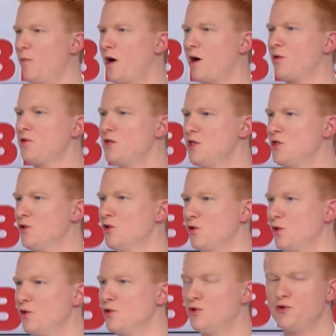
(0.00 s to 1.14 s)
en parler aussi,
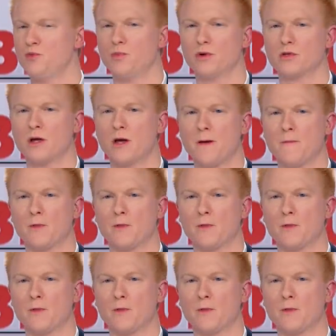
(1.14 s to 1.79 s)
je, suppose,